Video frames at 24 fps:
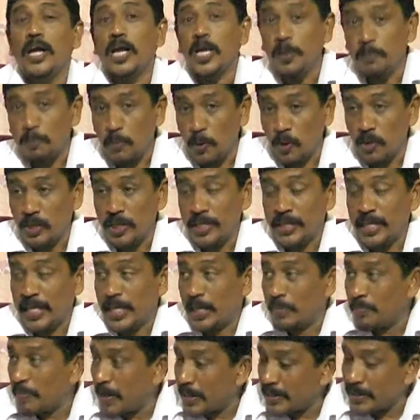இப்போது இந்த
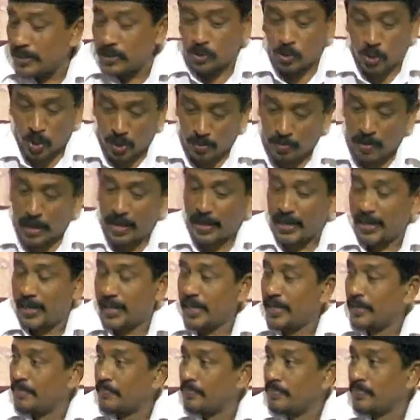இபாதத் தொடர்பாக
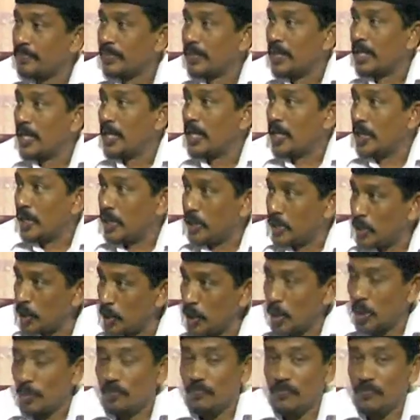இன்னும்